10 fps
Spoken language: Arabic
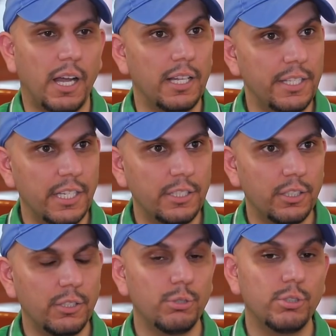حاليا
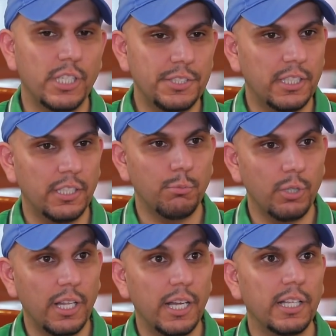يسجل
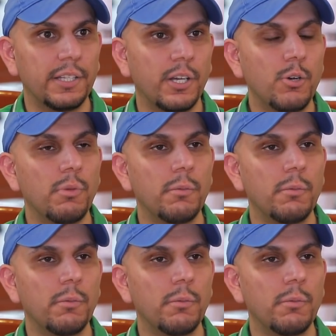الملاك ان هم